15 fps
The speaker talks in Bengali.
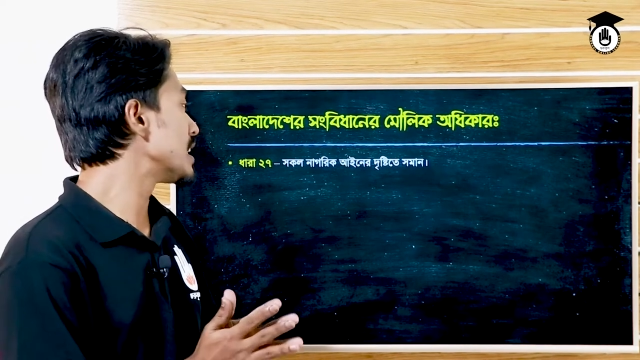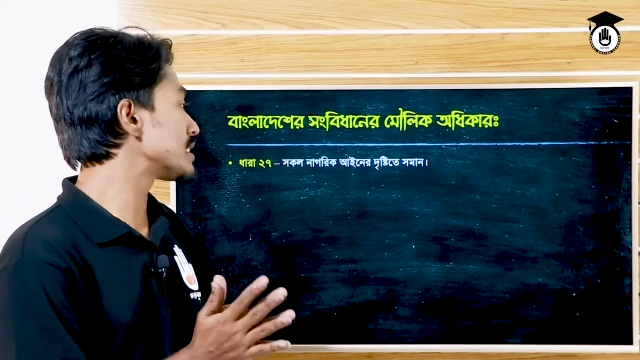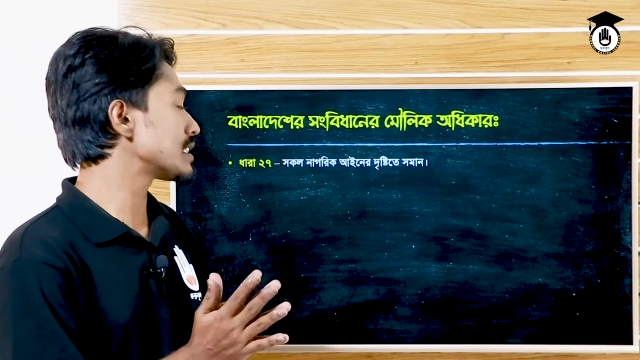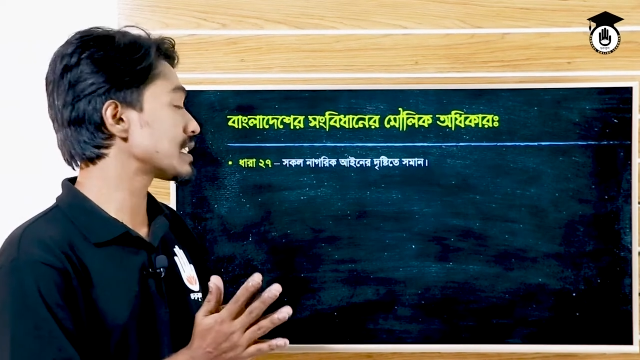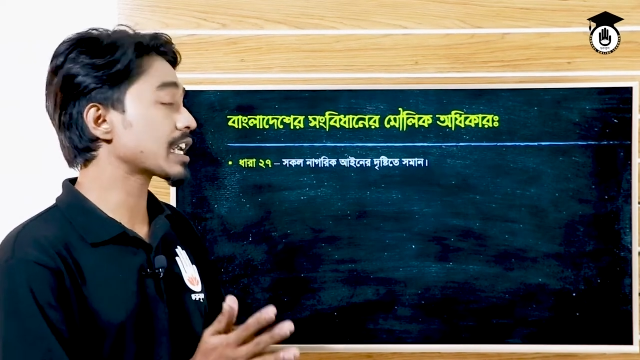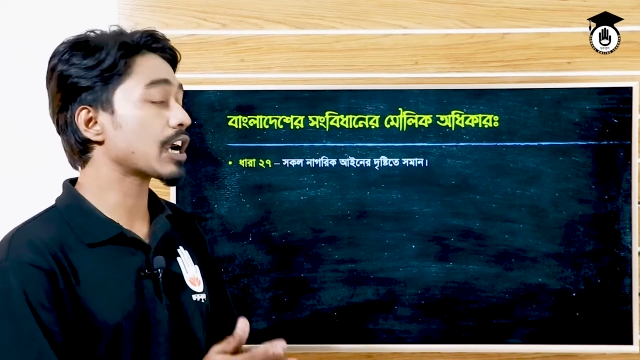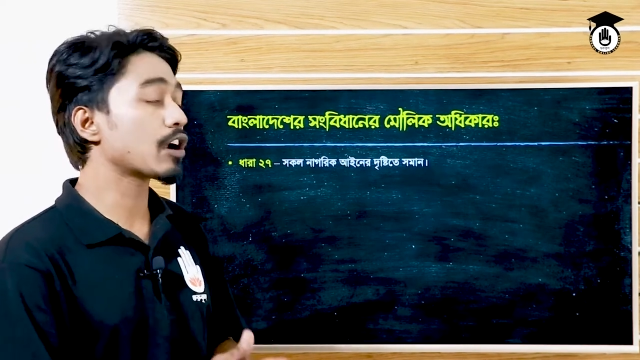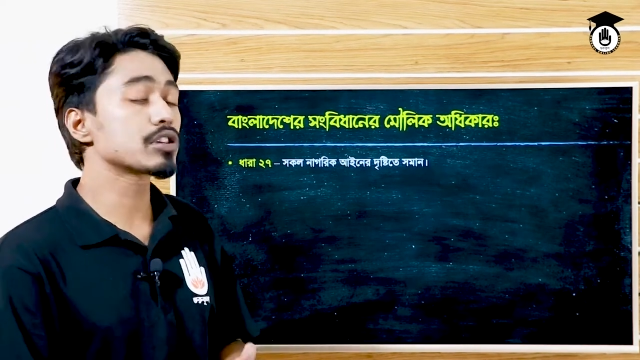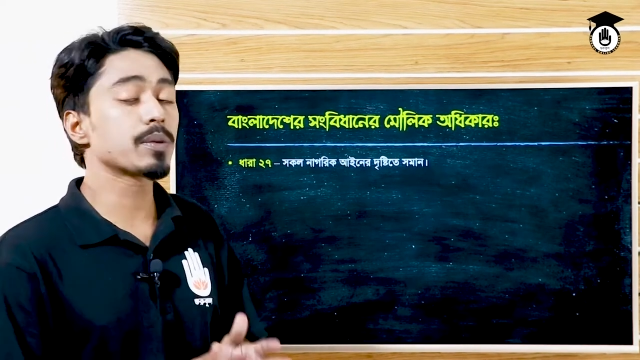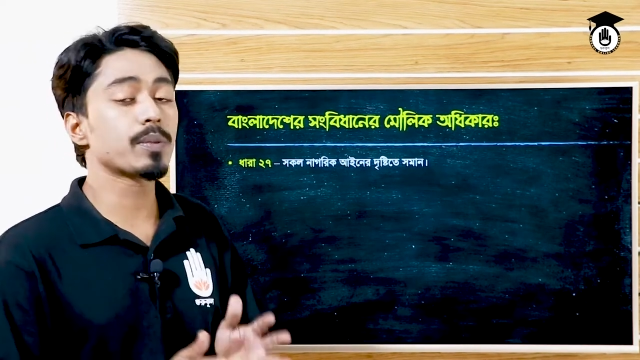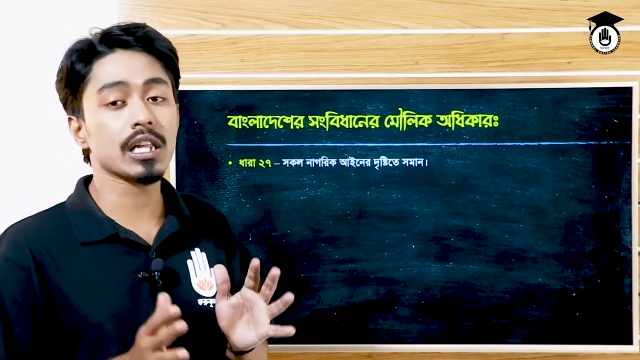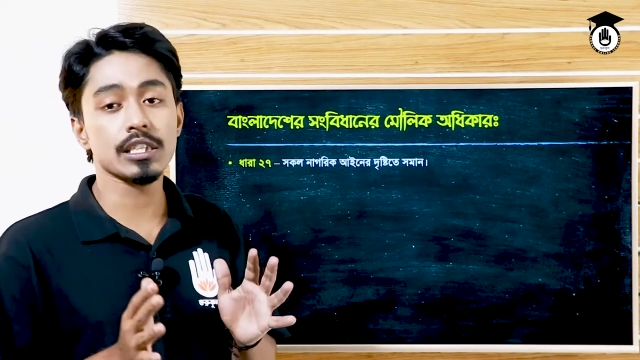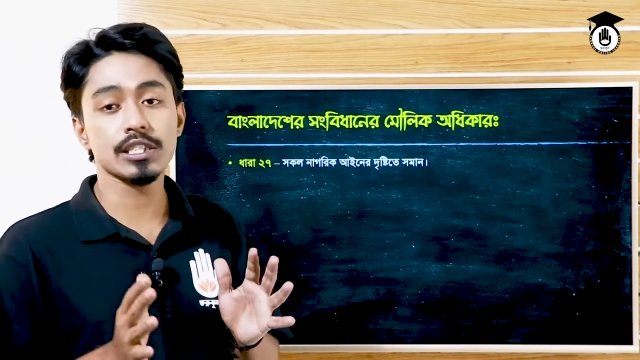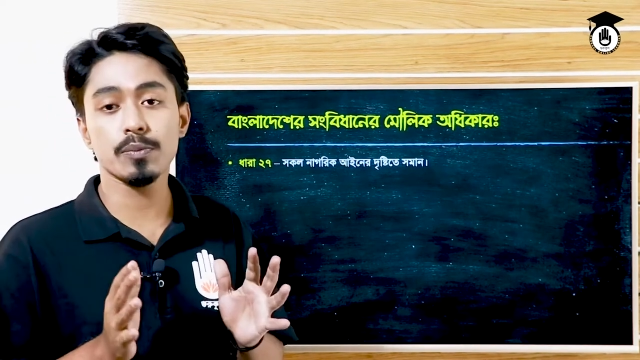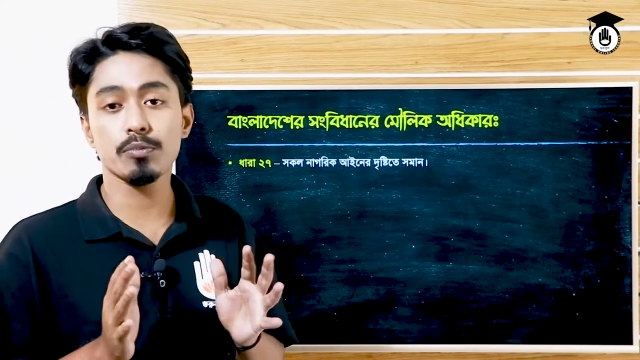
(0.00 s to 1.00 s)
যেটার কারণে
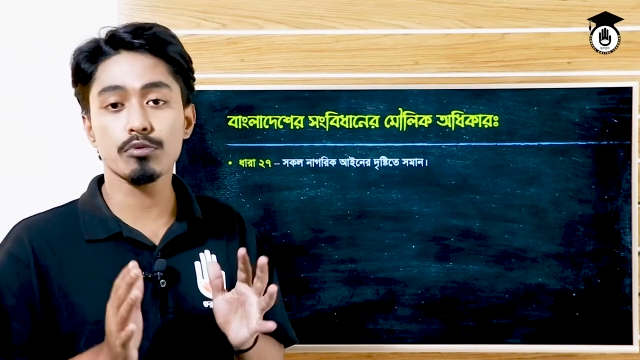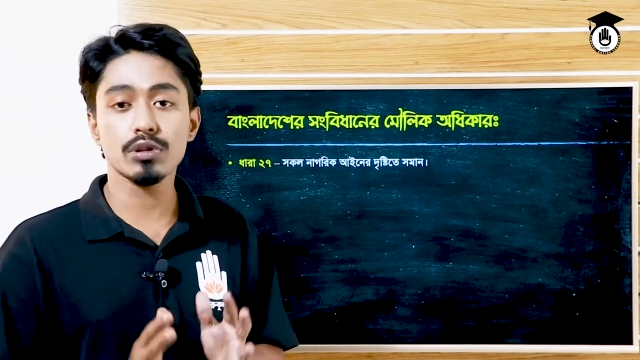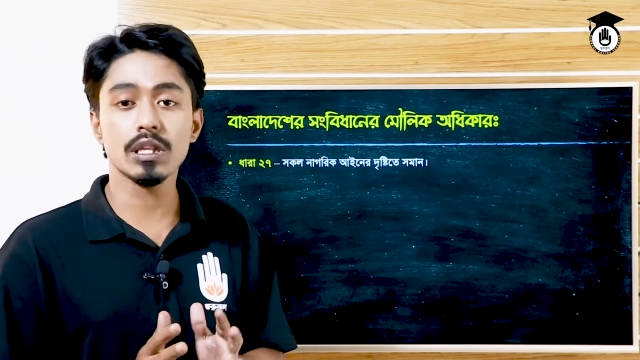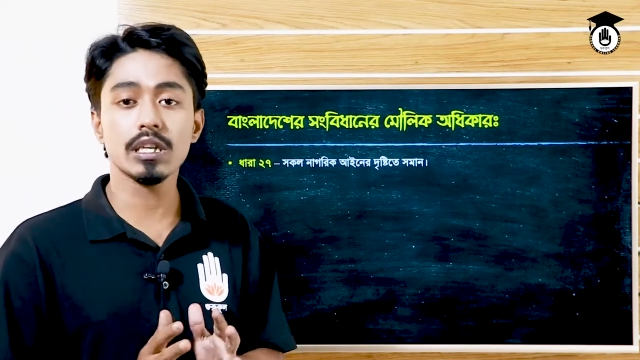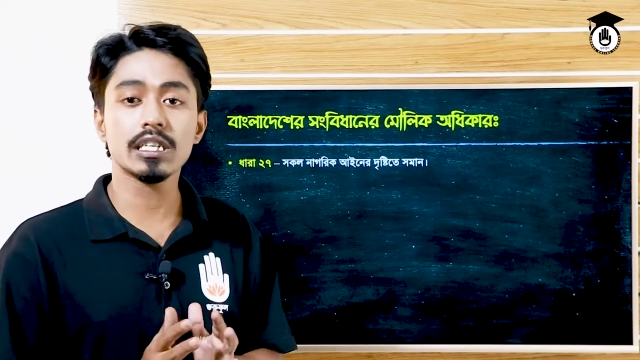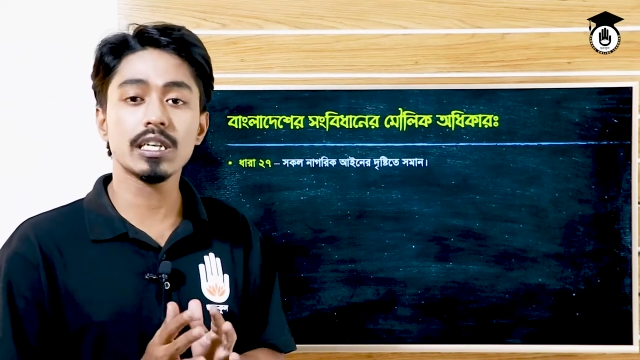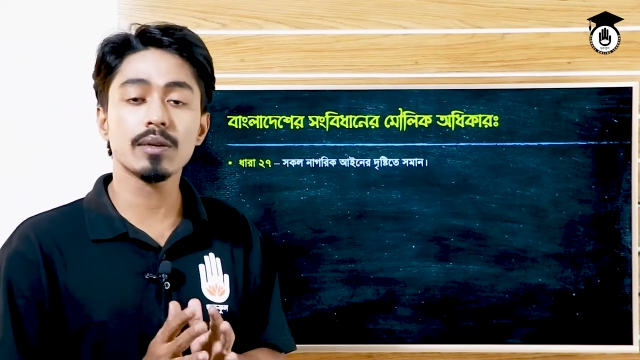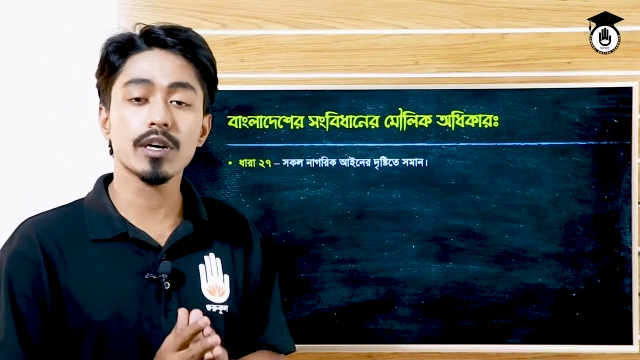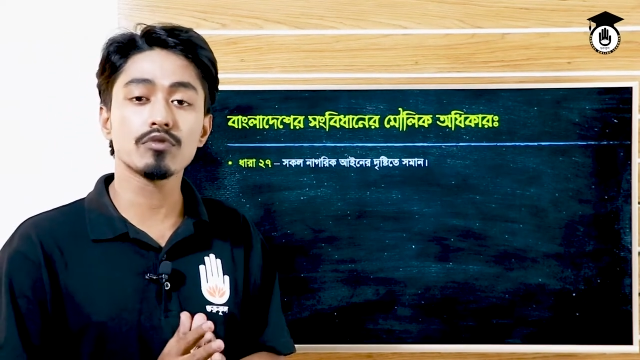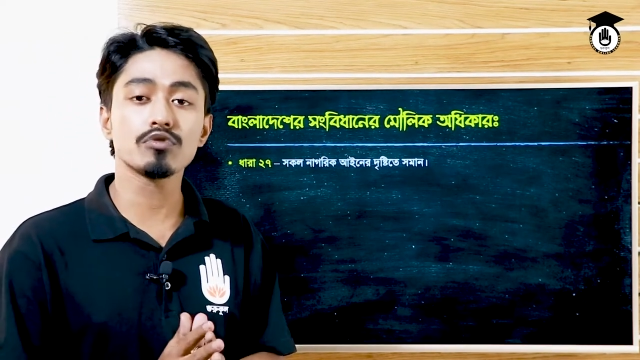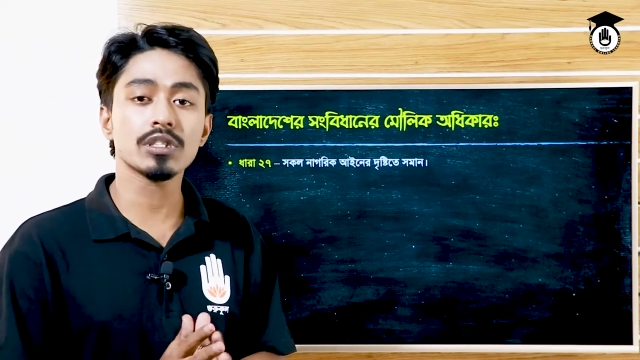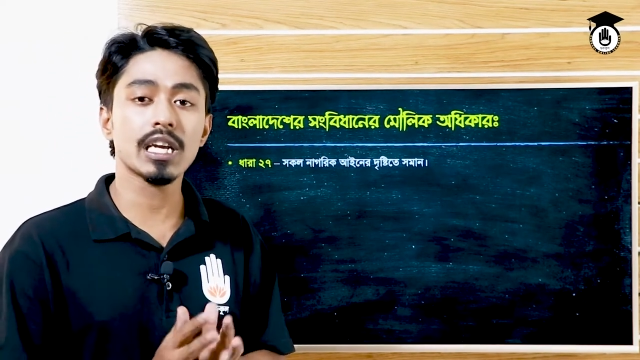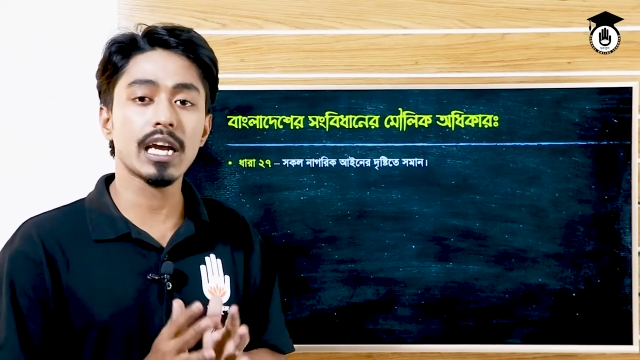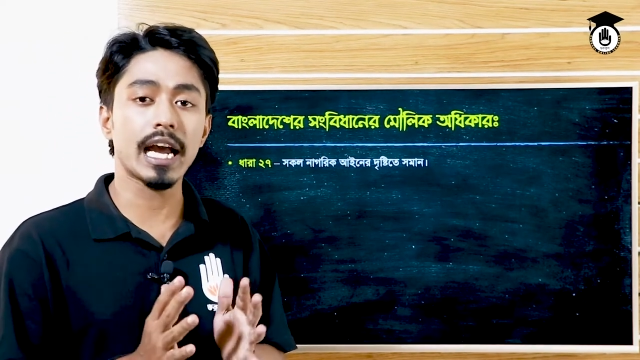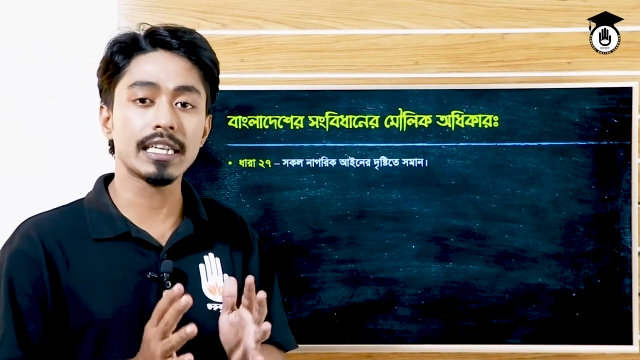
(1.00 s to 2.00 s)
বাংলাদেশের প্রত্যেকটি মানুষকে